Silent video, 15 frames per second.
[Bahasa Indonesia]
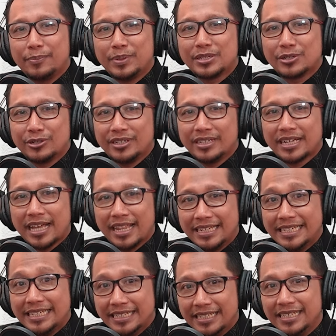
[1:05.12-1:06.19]
episode
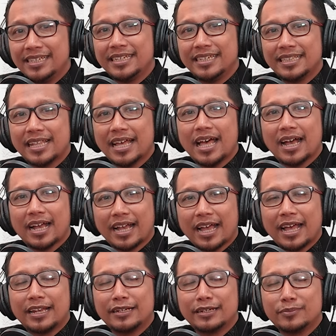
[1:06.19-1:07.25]
kali ini kita
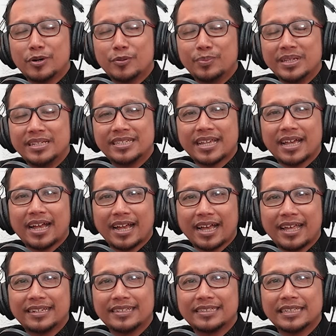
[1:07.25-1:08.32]
akan
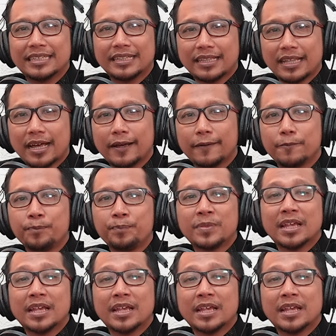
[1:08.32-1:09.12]
membincangkan tentang